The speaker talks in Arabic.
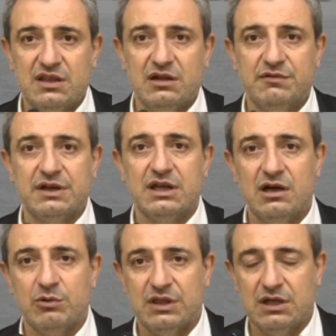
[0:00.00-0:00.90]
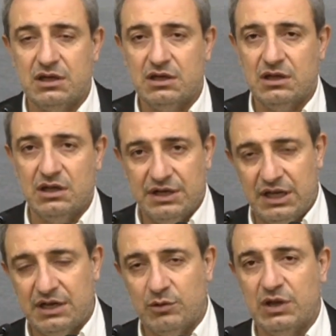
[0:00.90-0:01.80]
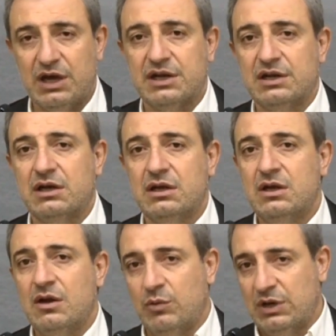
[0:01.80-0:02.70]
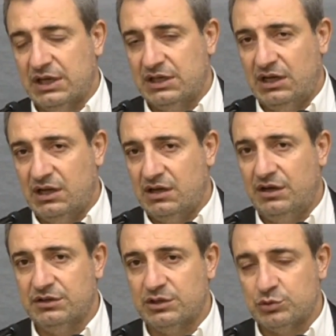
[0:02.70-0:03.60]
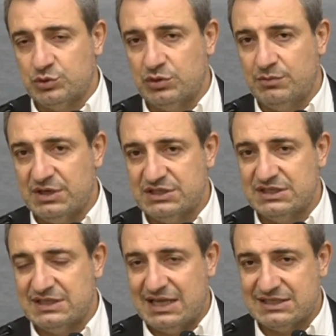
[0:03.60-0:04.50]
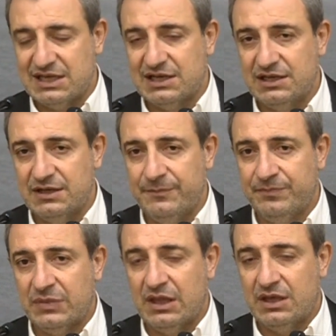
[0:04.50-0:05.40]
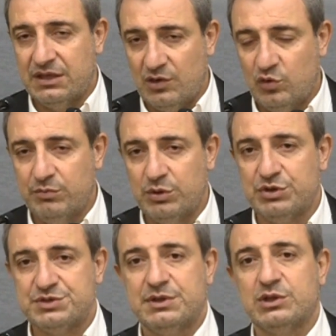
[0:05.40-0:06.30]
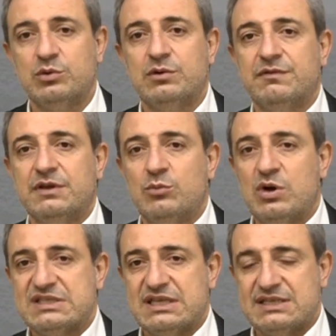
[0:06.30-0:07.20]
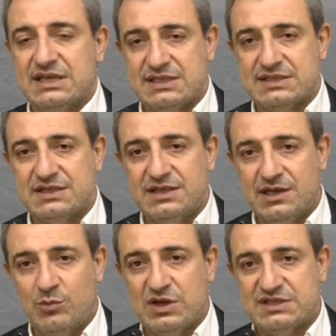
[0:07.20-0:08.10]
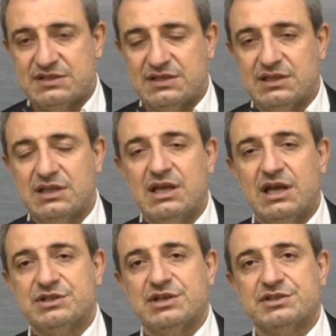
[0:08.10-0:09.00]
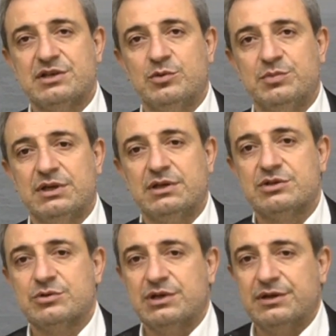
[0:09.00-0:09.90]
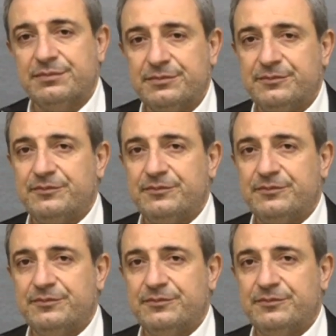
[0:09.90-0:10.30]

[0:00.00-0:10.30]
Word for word: هذا الفريق أو ذاك لا نحن ولا غيرنا ولكن على قاعدة وجود مجلس عسكري يقوم بواجباته في مؤسسة أساسية هي مؤسسة الجيش اللبناني شكراً